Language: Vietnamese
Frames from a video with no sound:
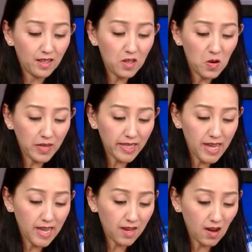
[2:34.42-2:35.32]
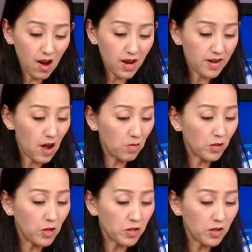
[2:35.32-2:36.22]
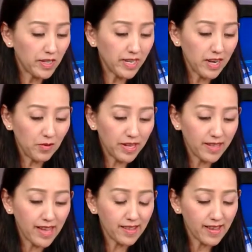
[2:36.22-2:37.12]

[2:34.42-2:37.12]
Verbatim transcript: Tôi thì có đóng Social Security